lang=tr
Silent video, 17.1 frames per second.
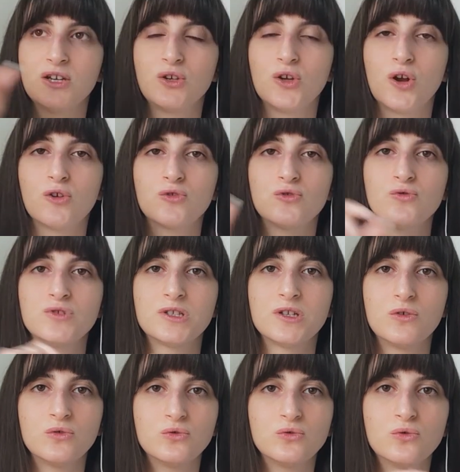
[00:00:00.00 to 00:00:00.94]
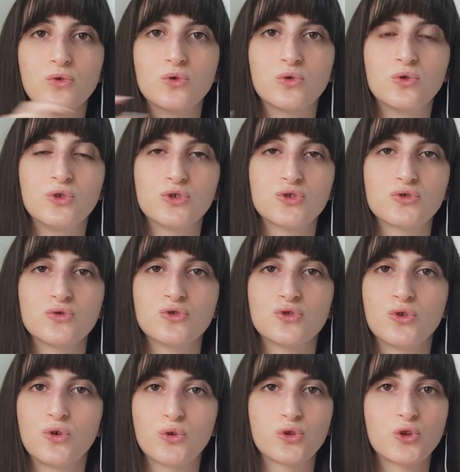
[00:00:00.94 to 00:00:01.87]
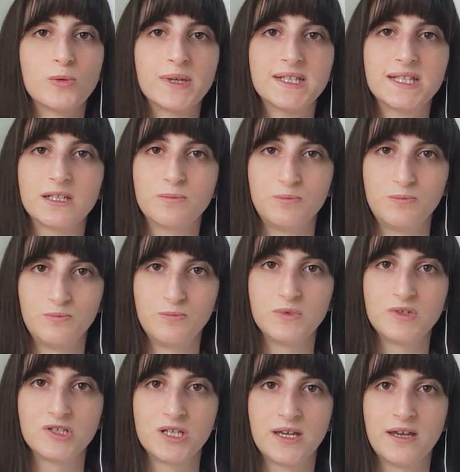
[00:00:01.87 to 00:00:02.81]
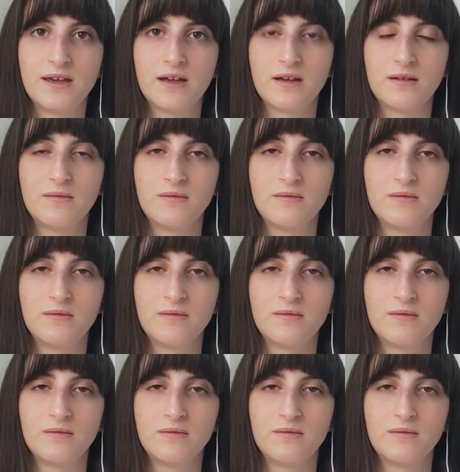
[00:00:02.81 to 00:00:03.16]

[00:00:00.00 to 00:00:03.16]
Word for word: Gördüğünüzde onu okuyorsunuz. O otomatik bir şey.